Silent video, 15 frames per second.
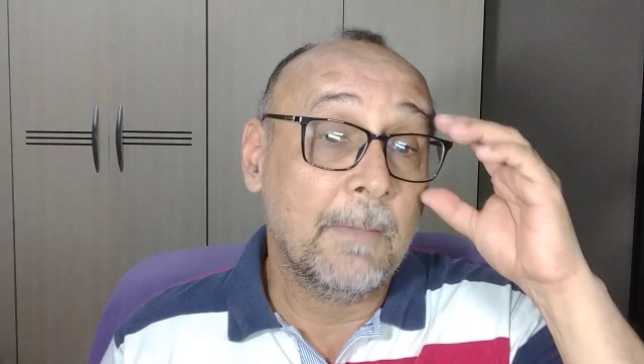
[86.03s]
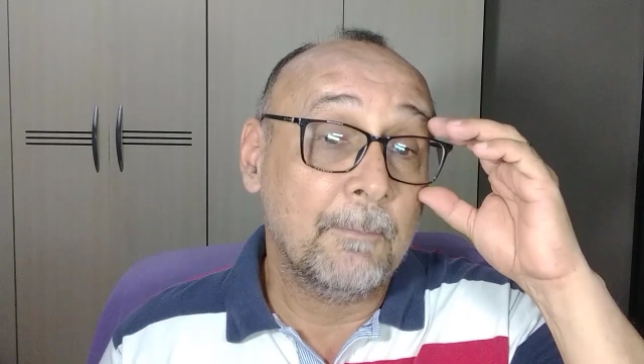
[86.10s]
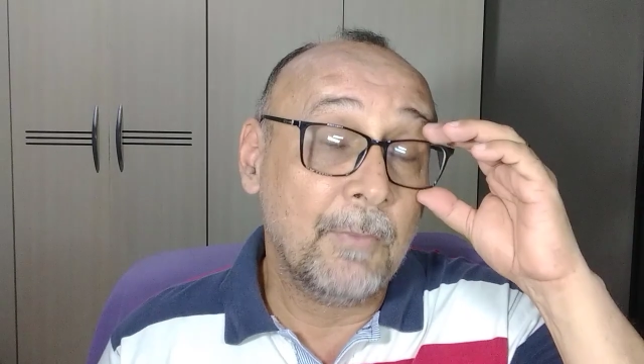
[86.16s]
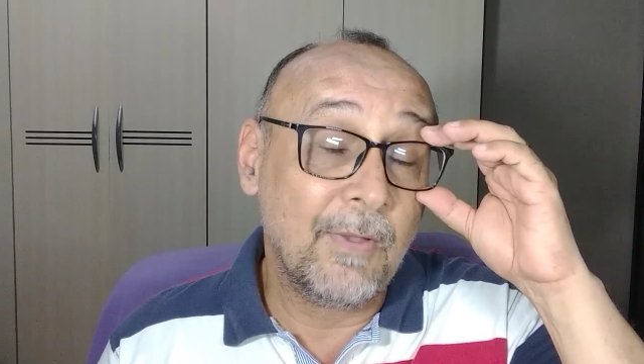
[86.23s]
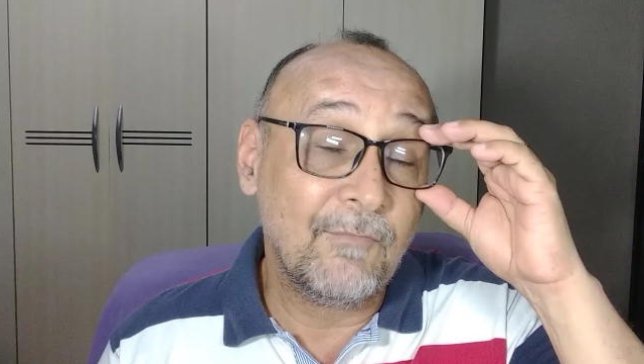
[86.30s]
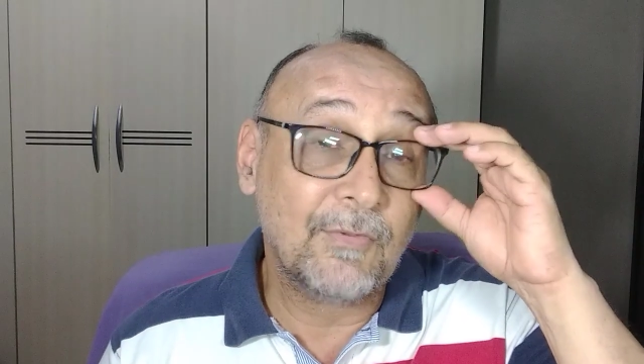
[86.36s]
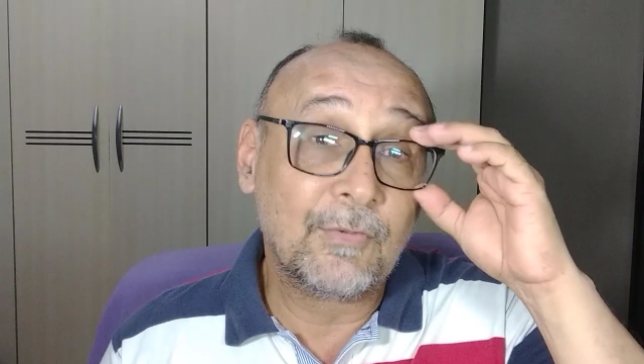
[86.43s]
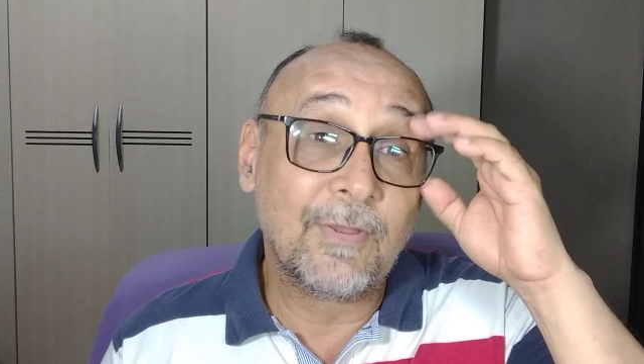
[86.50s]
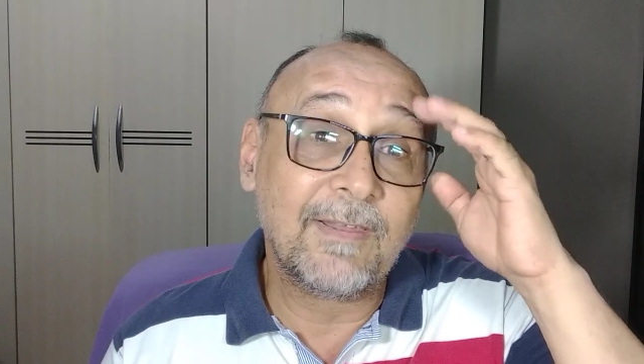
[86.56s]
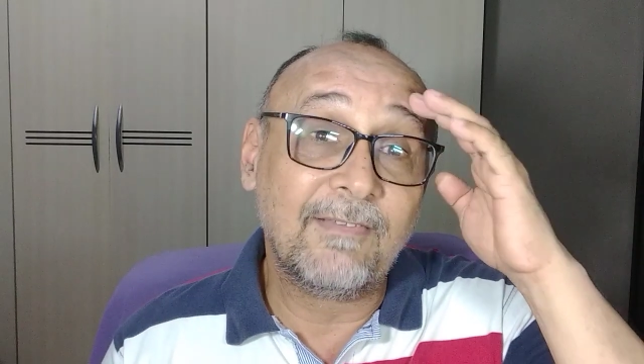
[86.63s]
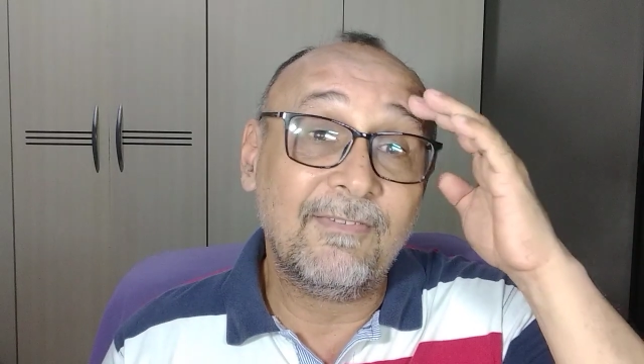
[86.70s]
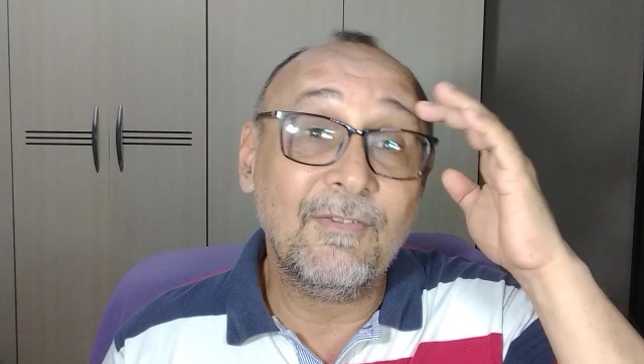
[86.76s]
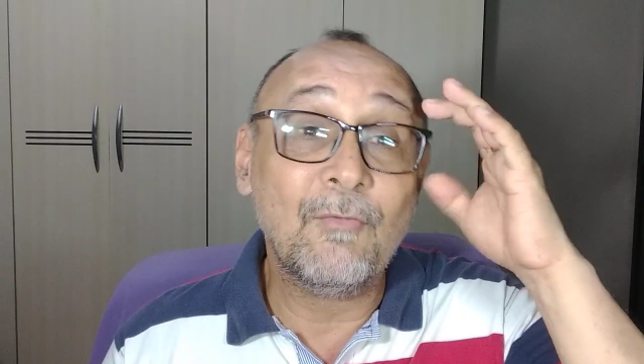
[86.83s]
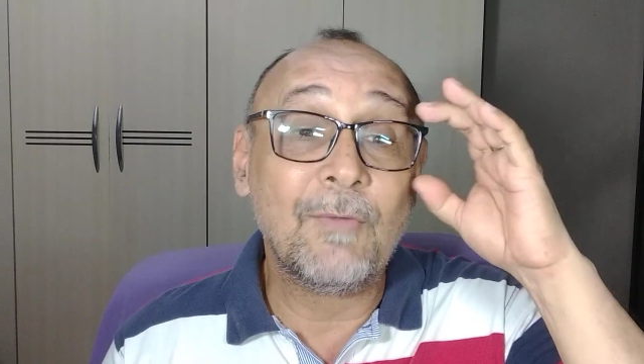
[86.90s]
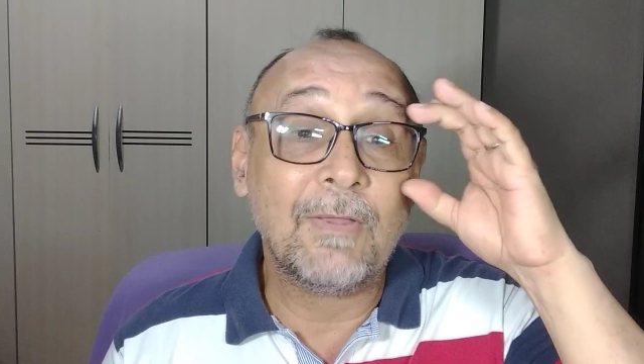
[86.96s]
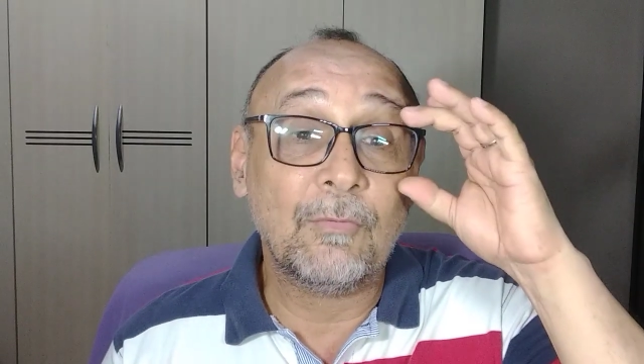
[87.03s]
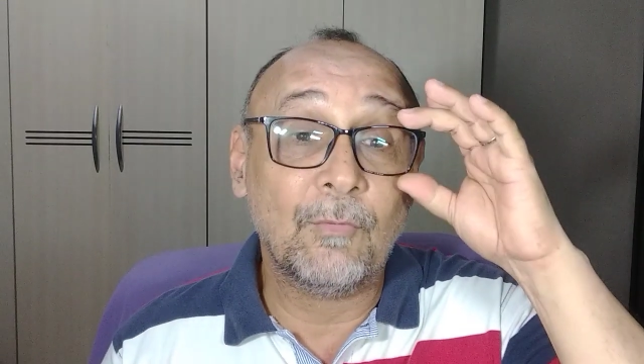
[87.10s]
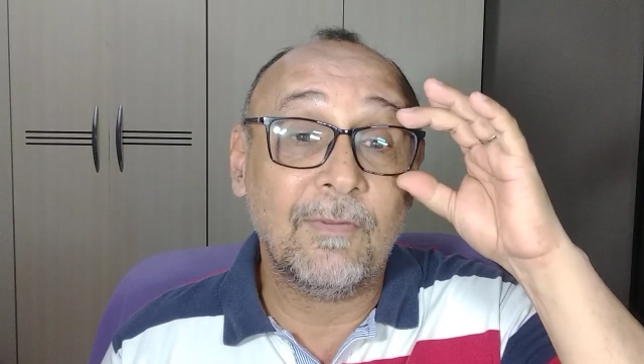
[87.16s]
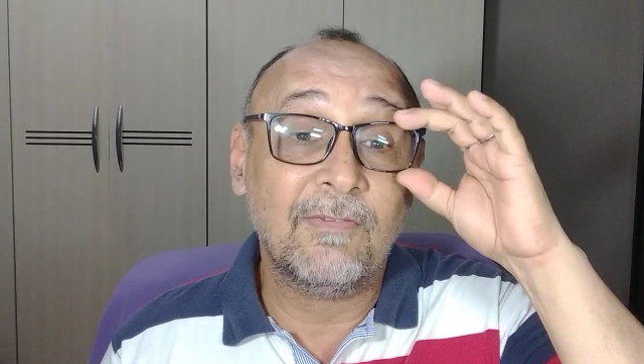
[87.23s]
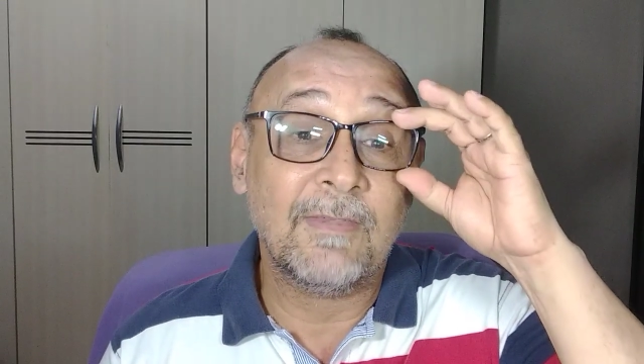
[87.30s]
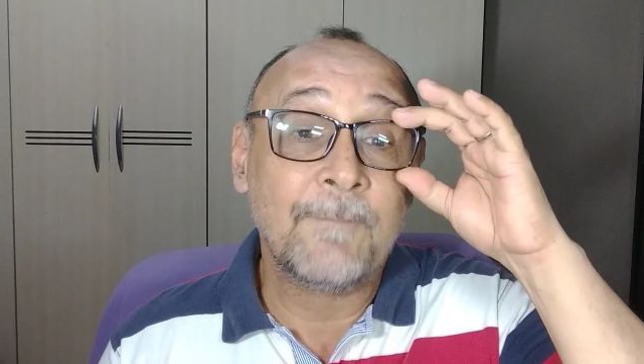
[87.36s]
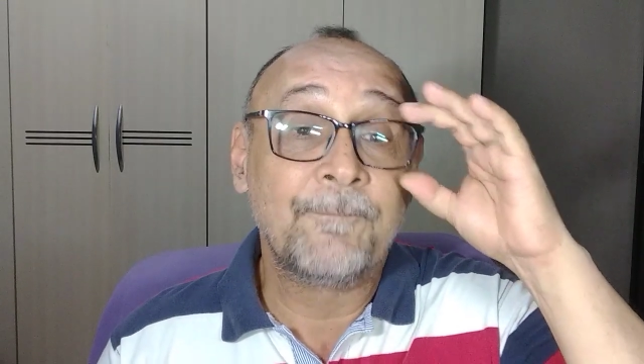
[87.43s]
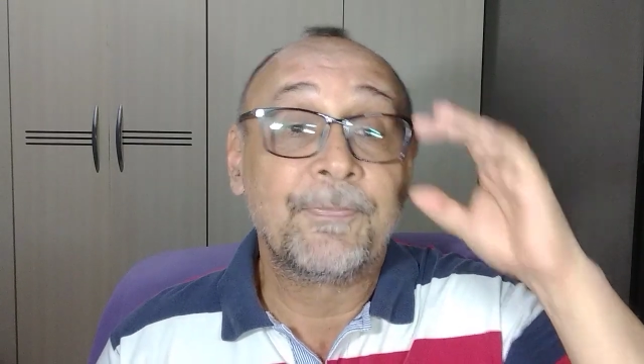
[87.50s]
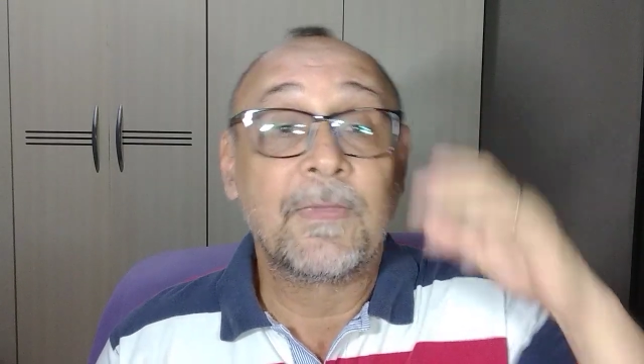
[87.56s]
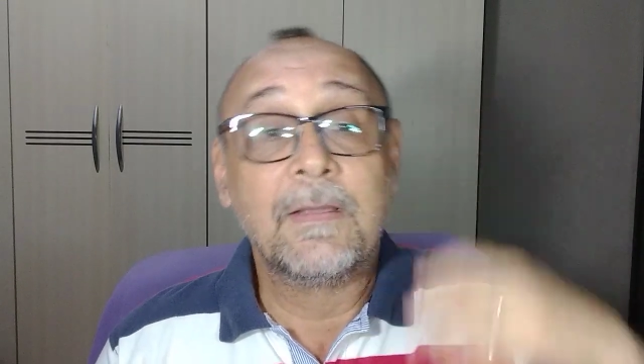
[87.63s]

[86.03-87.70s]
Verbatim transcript: Bom, a vitória 5 a 2